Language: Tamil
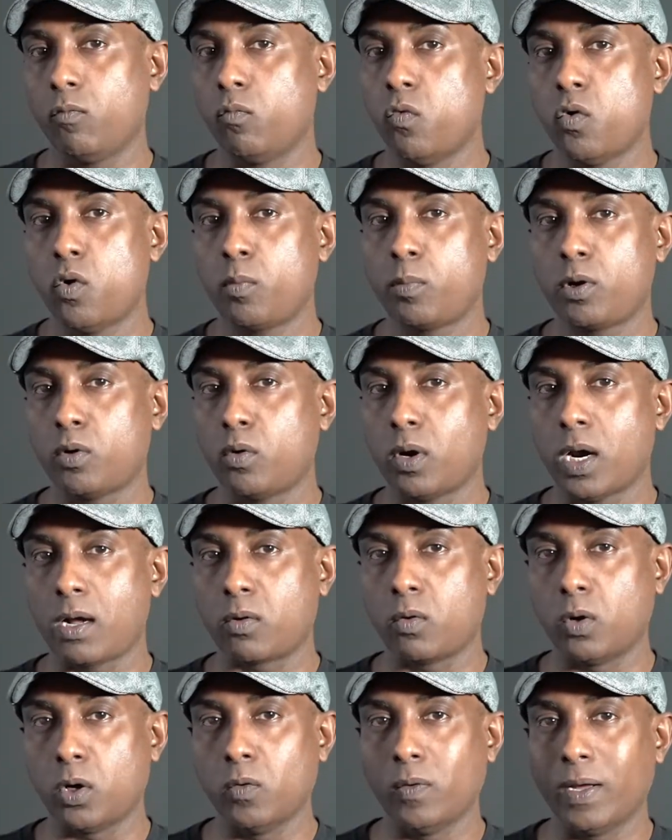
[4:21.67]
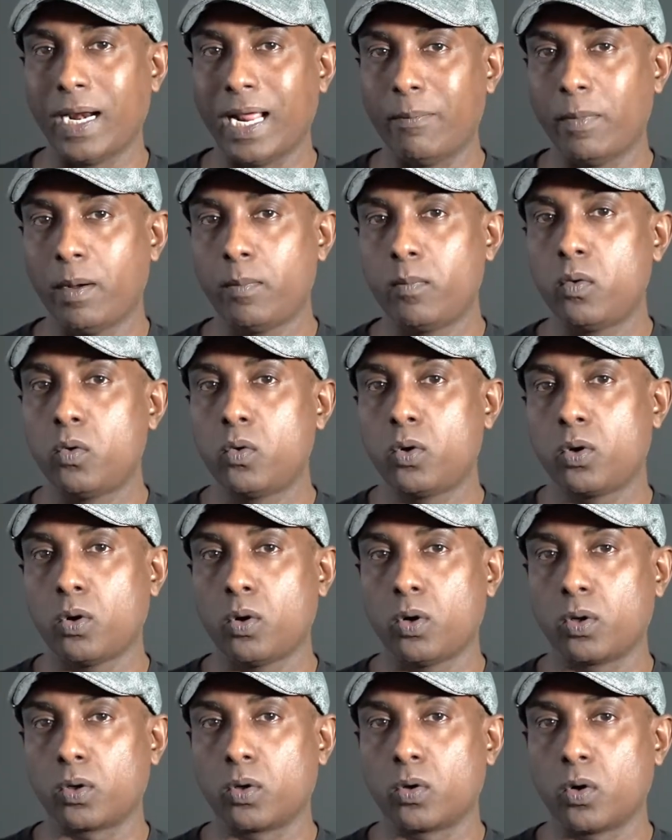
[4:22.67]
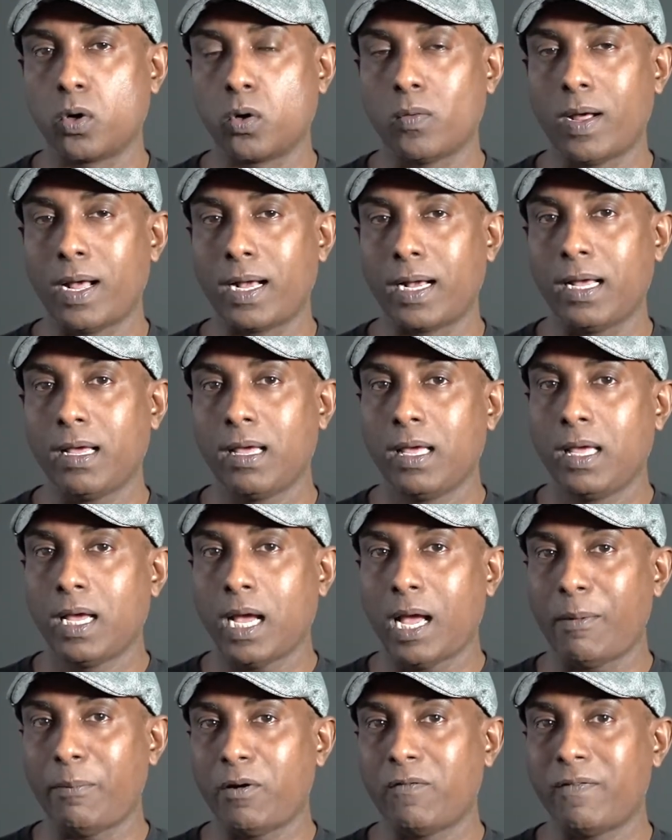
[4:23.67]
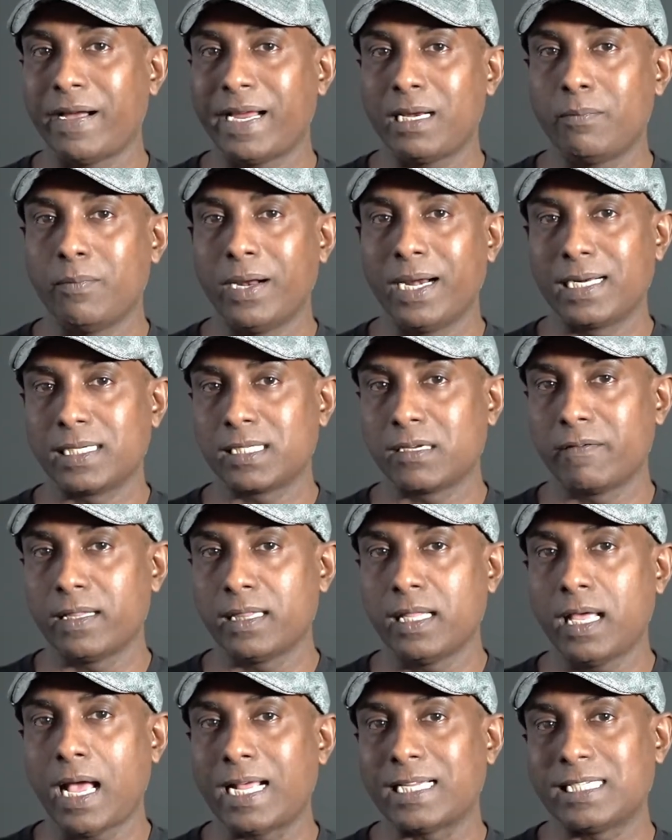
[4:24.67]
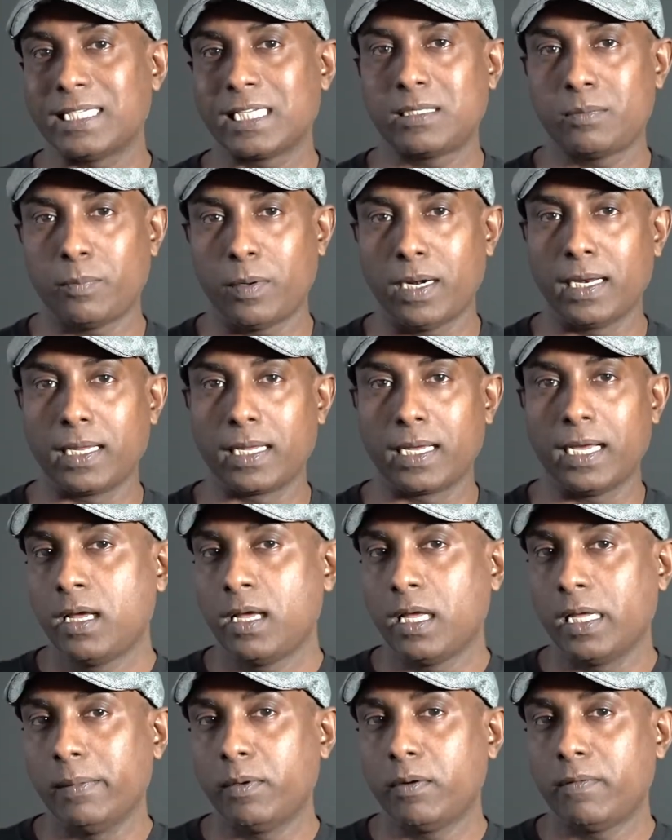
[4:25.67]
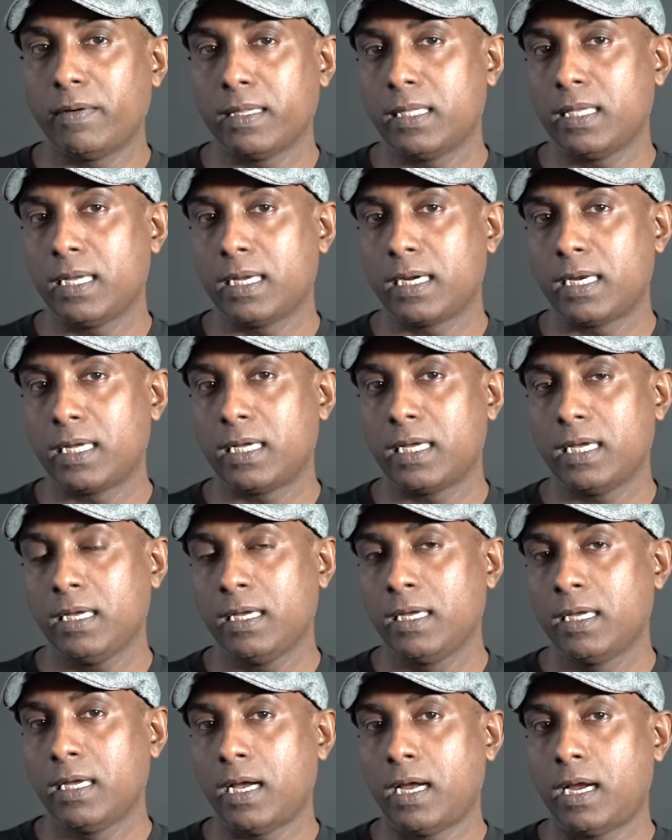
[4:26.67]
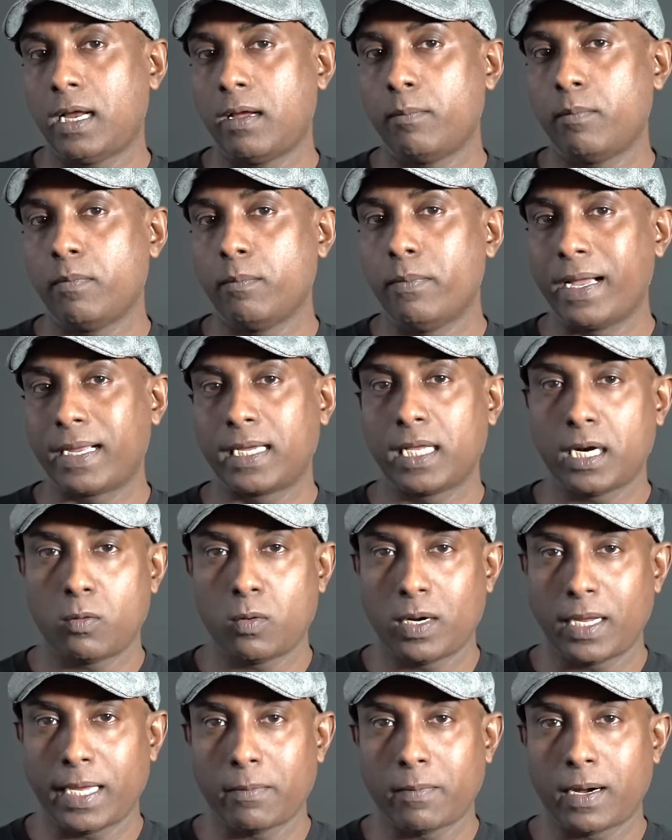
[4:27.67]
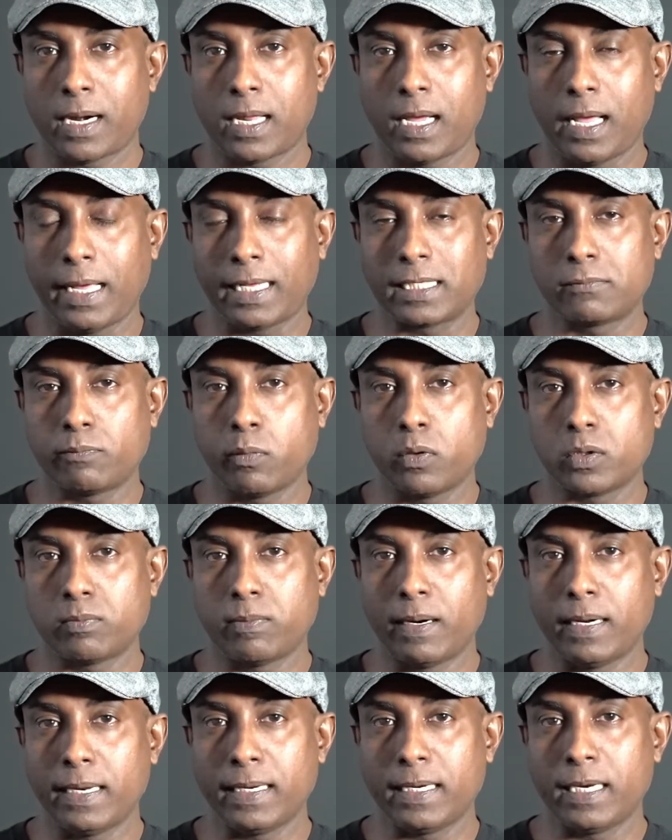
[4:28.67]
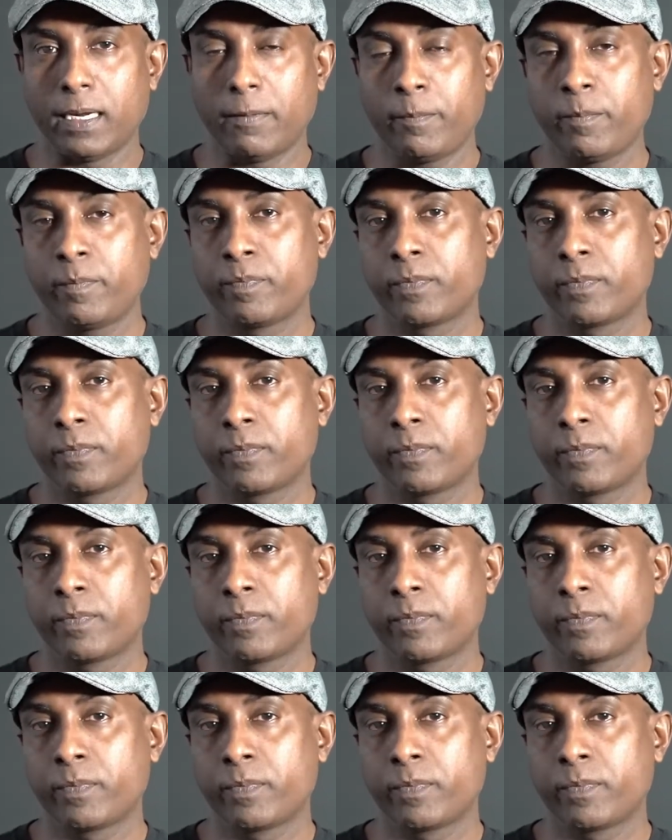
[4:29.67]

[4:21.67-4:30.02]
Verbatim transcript: ஓம் டோனாக கொண்டு வராமல் ப்ளூ டோனுக்கு கொண்டு வாங்க அப்போ ஒயிட் பேலன்ஸை வந்து அட்ஜஸ்ட் பண்ணுங்கள் இப்போ வந்து எங்களுக்கு பேக்ரவுண்டையும் அழகாக எக்ஸ்போஸ் பண்ணிட்டோம்